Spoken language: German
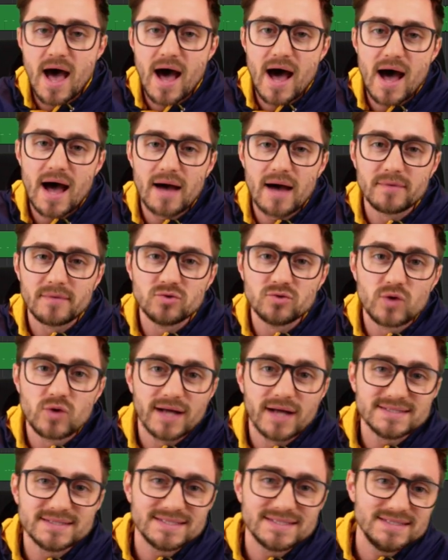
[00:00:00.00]
aber du
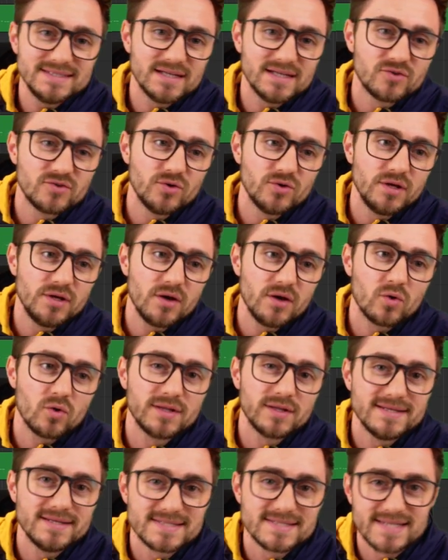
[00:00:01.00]
kannst ihn natürlich auch
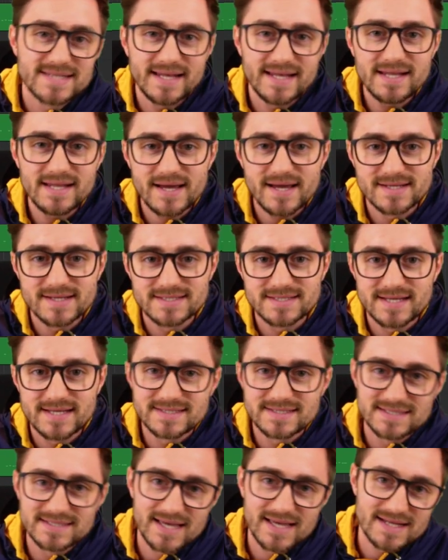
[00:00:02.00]
dezent
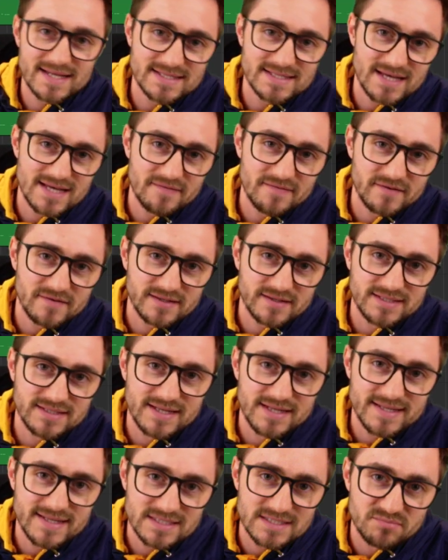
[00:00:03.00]
einsetzen, kannst einfach die
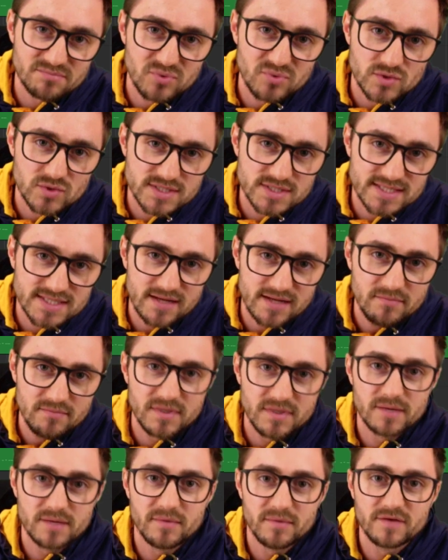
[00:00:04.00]
letzten Prozent
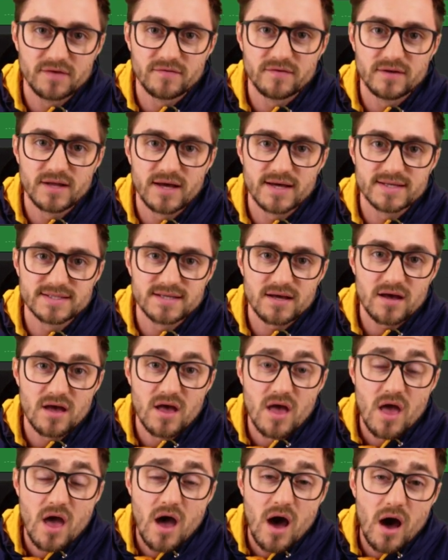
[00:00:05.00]
mit dem Equalizer
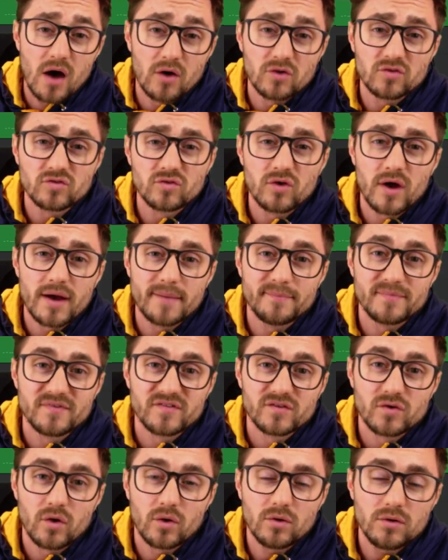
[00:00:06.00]
aus so einem
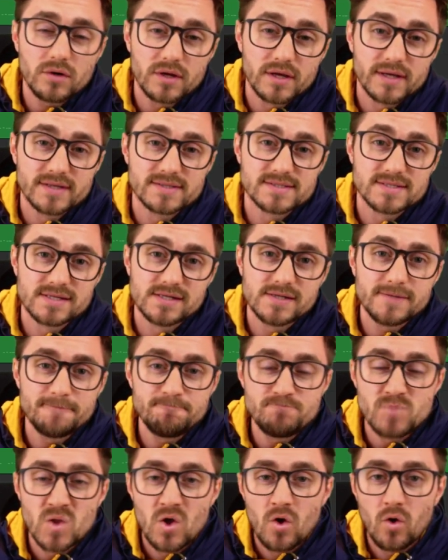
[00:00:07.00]
Song kitzeln
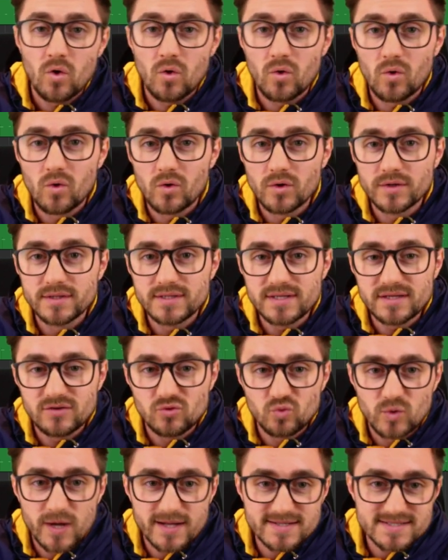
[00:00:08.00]
und
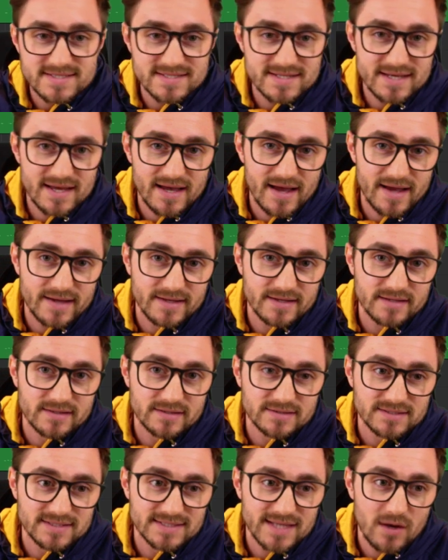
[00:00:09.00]
du kannst einen
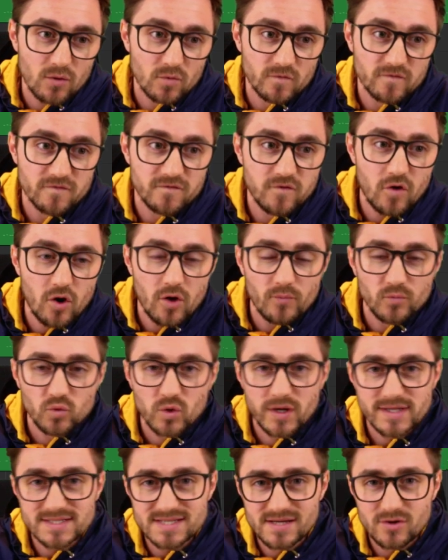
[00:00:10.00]
Sound formen, du
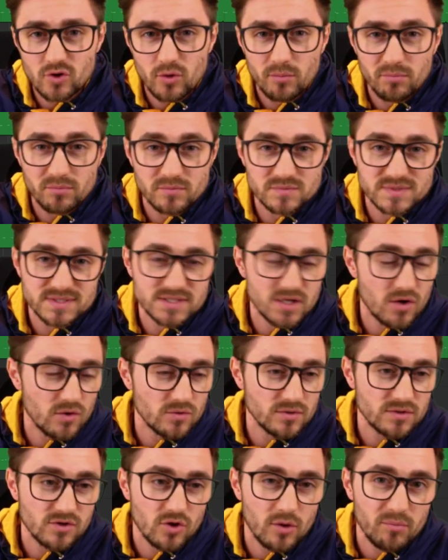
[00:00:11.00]
kannst einen Kom
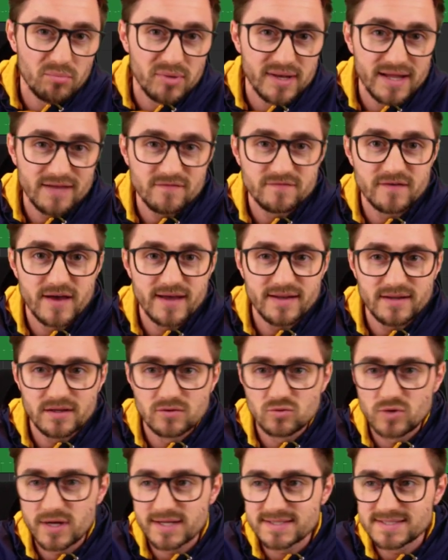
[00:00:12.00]
Sound komplett verändern,
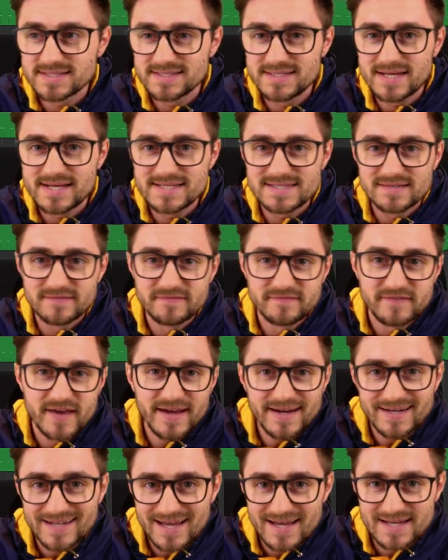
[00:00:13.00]
du kannst ihn als
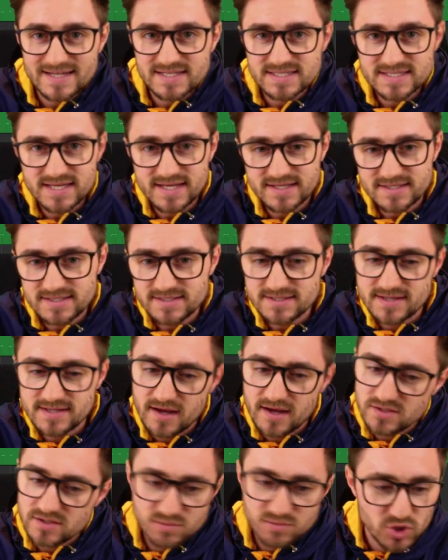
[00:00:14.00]
Effekt einsetzen,
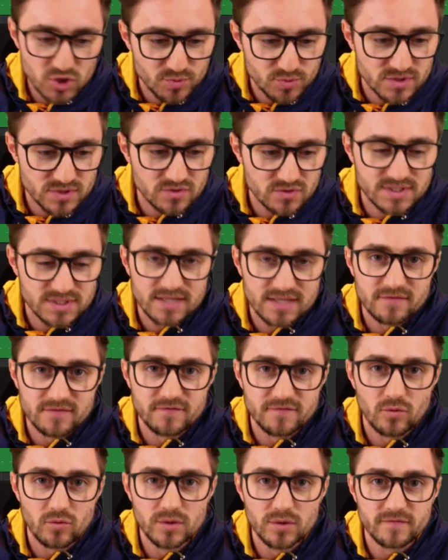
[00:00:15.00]
ja, zum Beispiel so ein
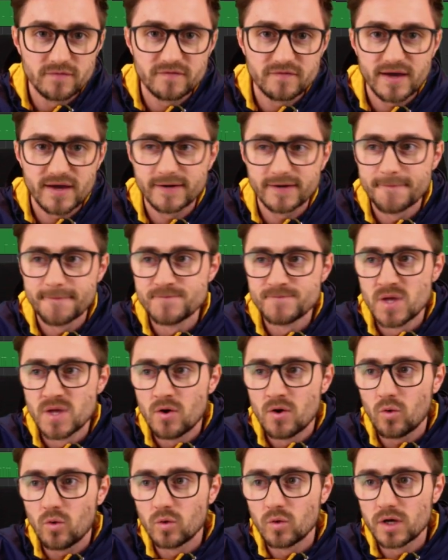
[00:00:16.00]
Telefoneffekt
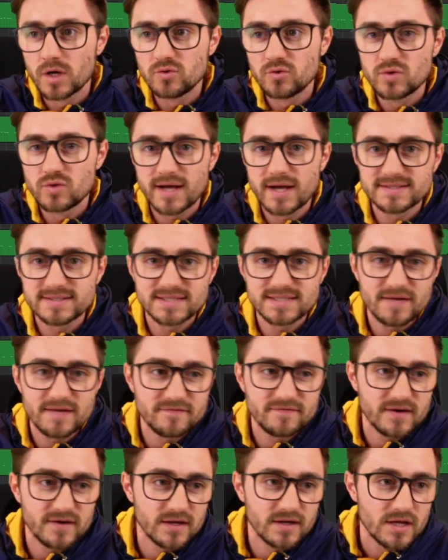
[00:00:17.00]
oder du kannst
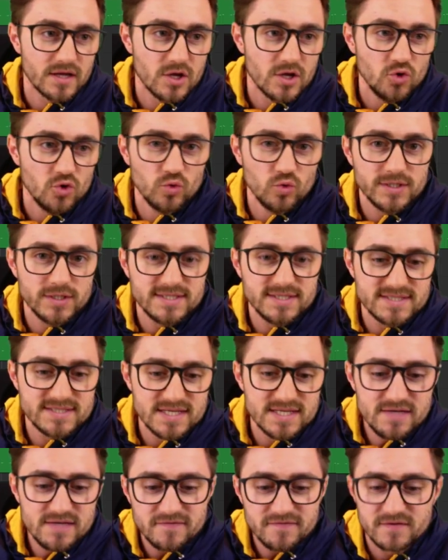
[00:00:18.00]
einfach nur die
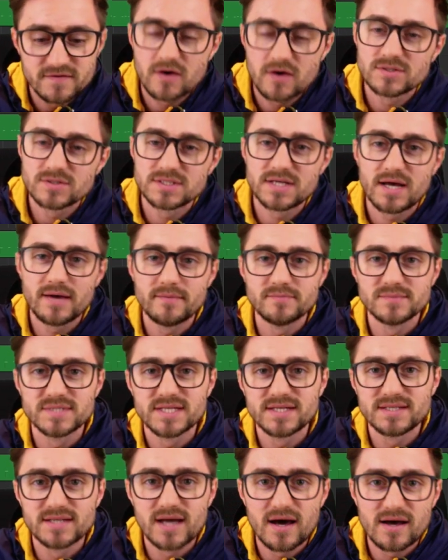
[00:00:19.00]
Tiefen aus einem
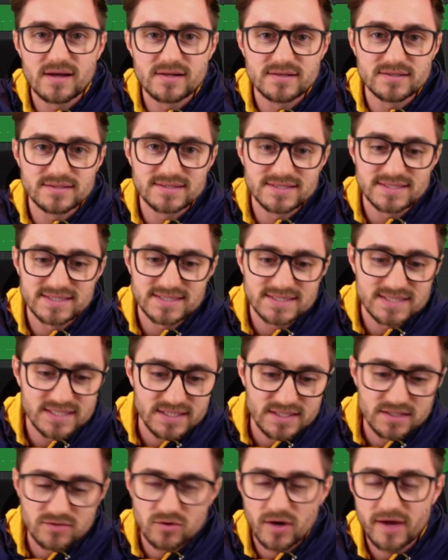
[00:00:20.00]
Signal
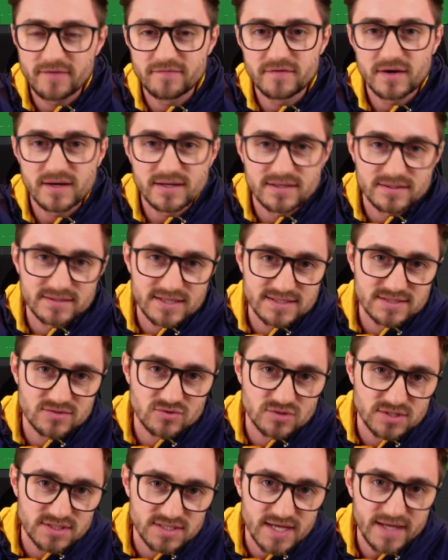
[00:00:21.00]
ziehen, einfach, dass du
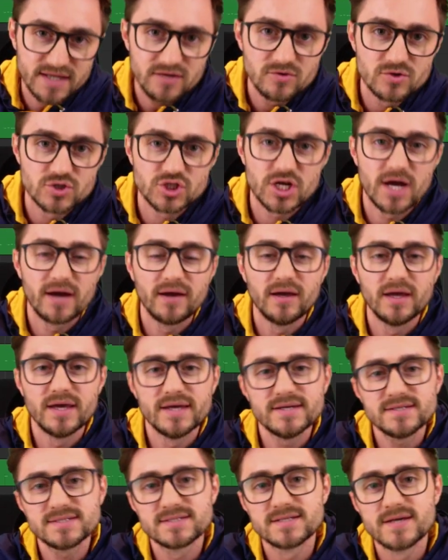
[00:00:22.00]
es technisch
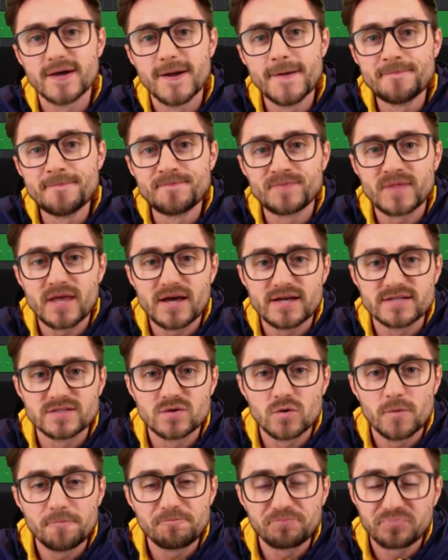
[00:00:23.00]
angehst.
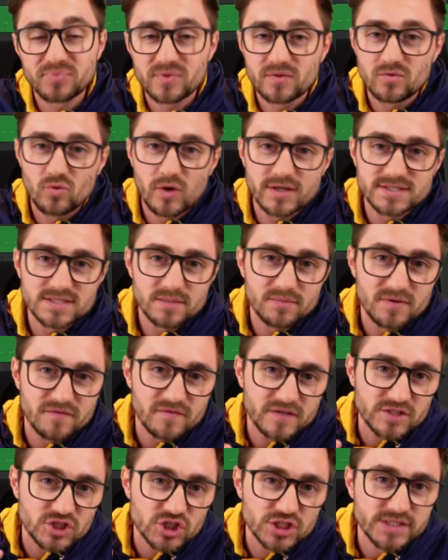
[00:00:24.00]
Also Du hast damit
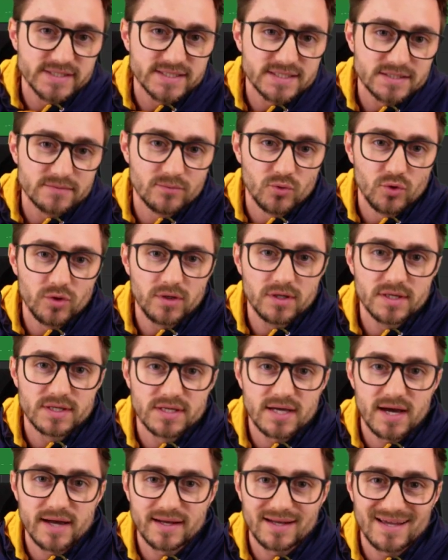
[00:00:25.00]
verschiedenste
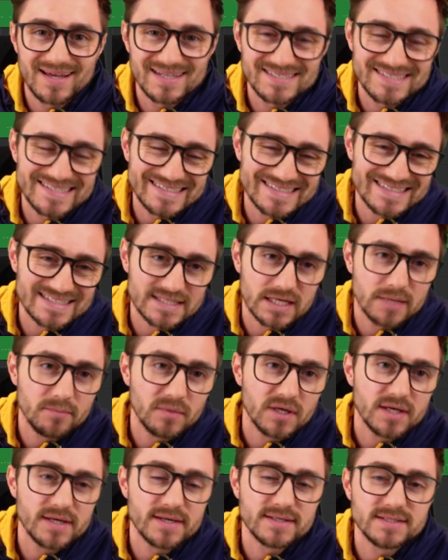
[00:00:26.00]
Möglichkeiten, kannst extrem
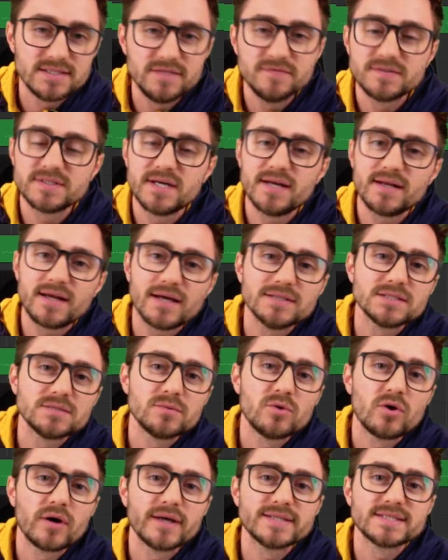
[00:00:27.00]
kreativ sein, kannst
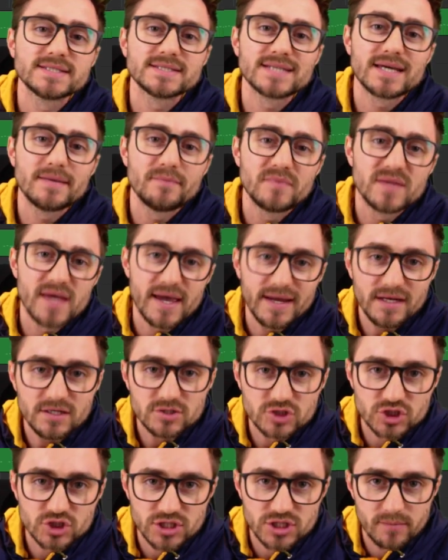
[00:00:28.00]
aber auch extrem
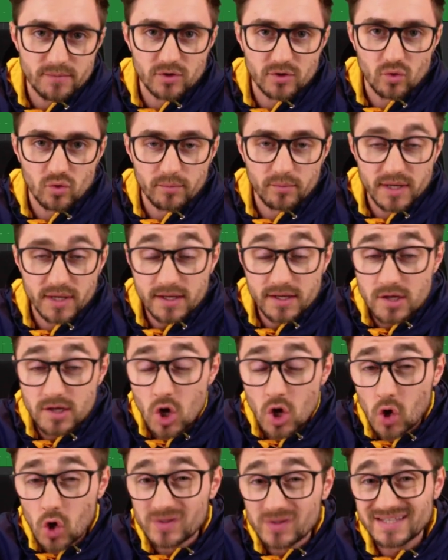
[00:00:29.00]
technisch damit umgehen
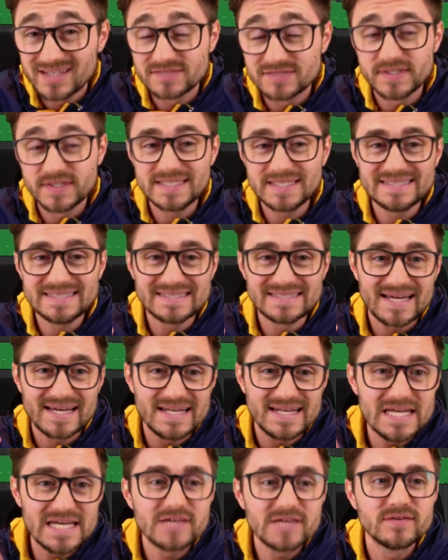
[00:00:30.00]
und deswegen ist ein
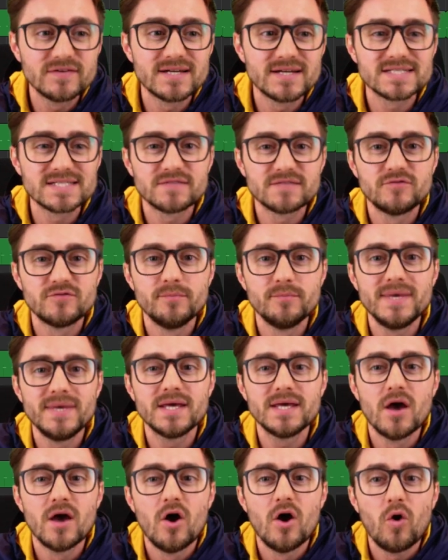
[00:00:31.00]
Equalizer für mich
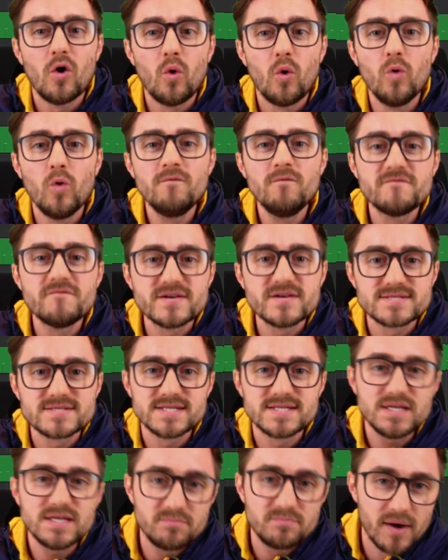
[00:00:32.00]

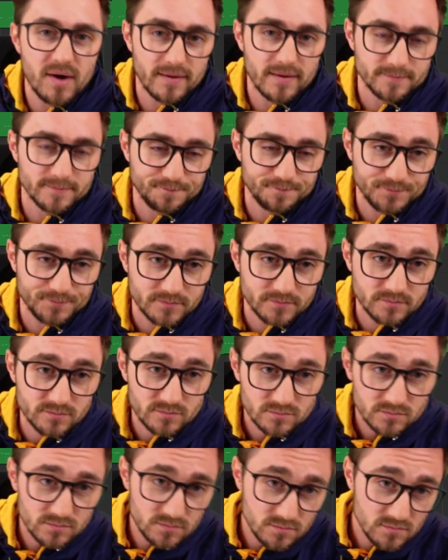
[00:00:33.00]
unverzichtbar.
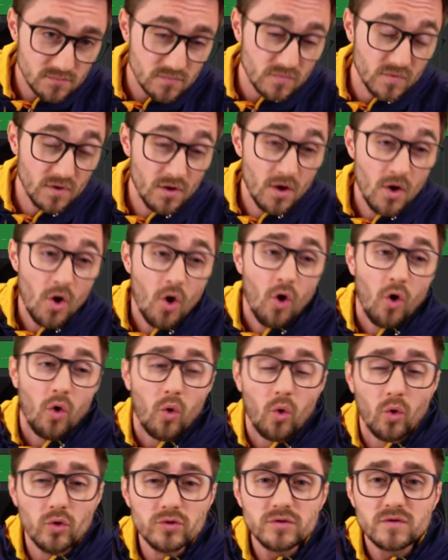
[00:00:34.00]

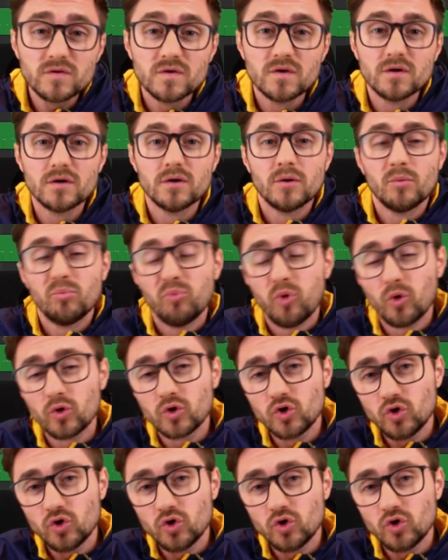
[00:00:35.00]
Und Punkt